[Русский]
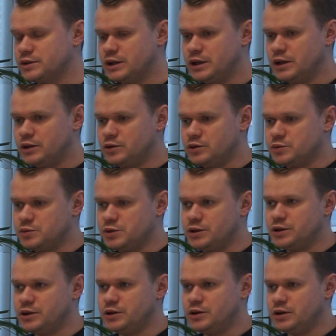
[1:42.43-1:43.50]
То есть
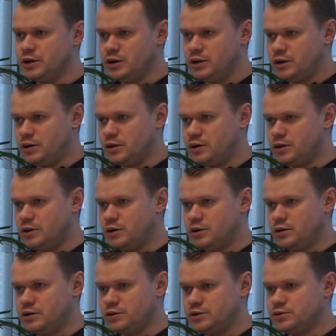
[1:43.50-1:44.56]
мы
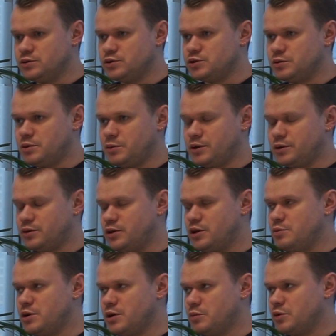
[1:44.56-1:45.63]
на сегодняшний момент
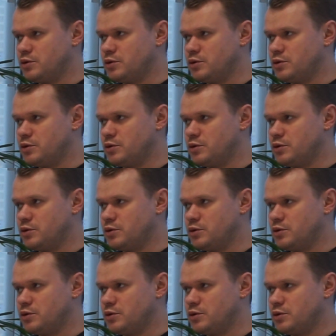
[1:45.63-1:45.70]
не имеем